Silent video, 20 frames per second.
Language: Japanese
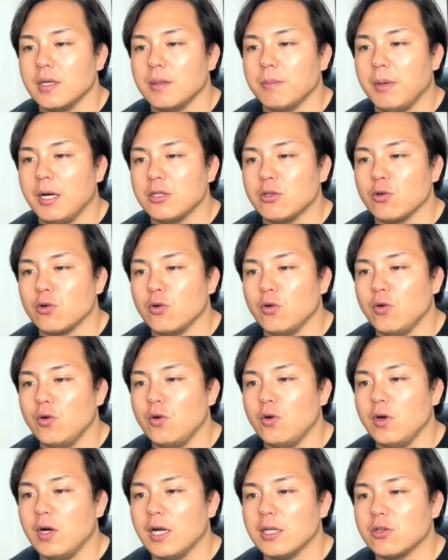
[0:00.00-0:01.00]
まあ、あと、
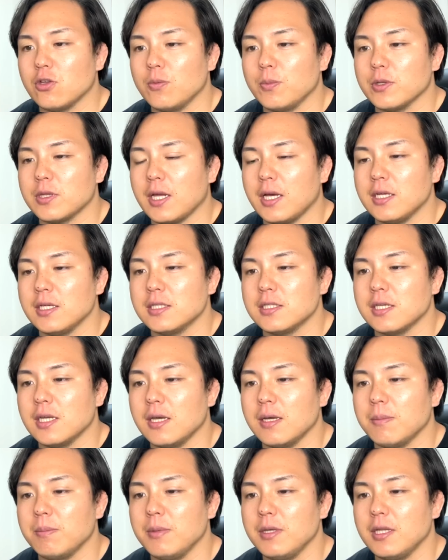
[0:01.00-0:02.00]
狼雅ガとも対
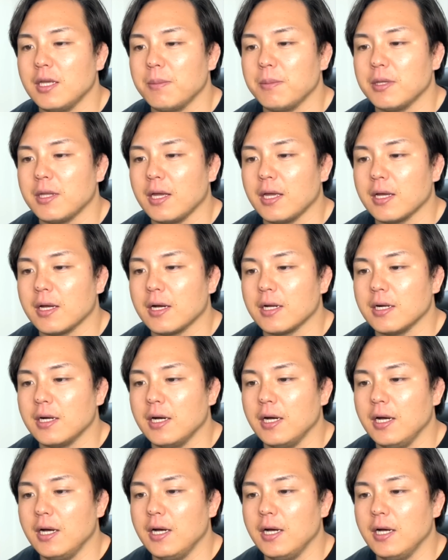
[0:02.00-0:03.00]
戦見てみたいか
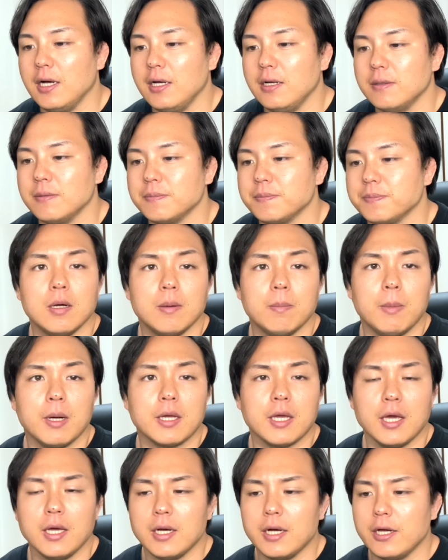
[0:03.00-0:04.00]
な。まあ、
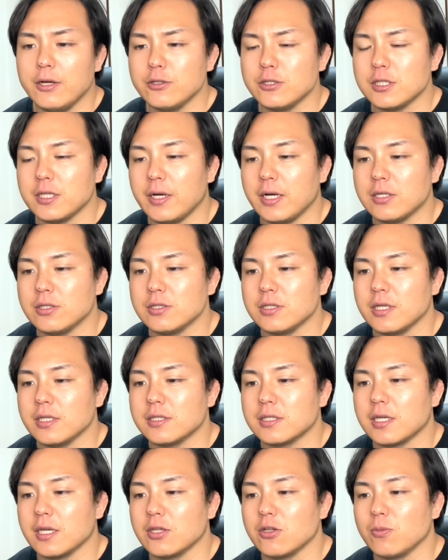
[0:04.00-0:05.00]
喧嘩四つであるんで
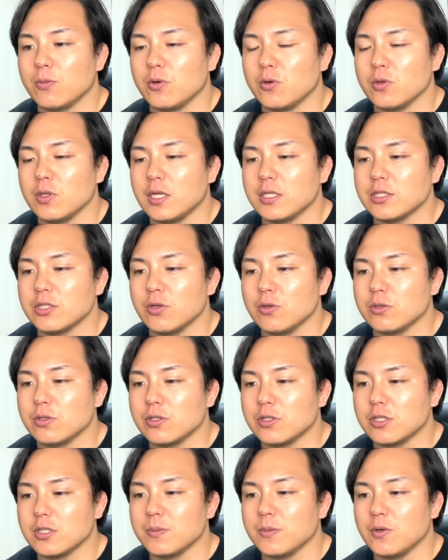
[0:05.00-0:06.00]
すけども、同じ四
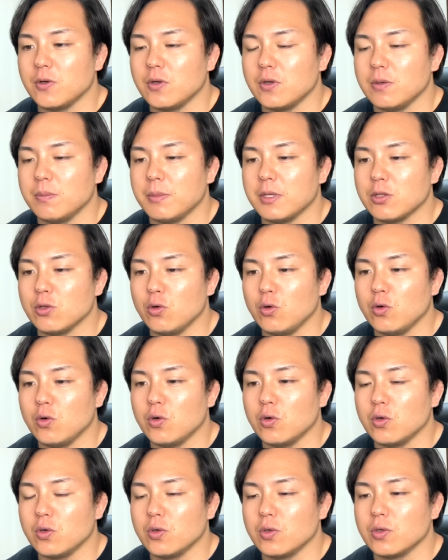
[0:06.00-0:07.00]
つ相撲、まあ、
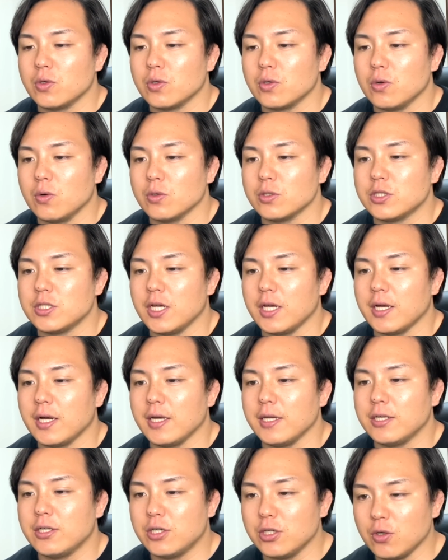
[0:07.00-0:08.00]
どう落合が
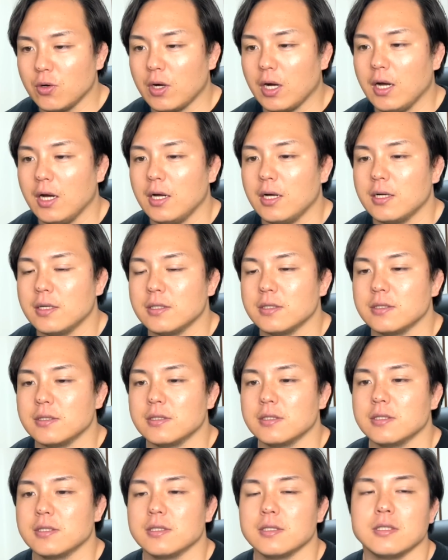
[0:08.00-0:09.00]
行くのか、うん、
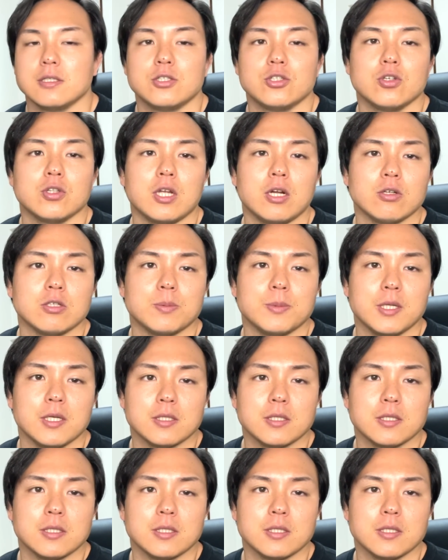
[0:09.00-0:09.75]
非常に楽しみで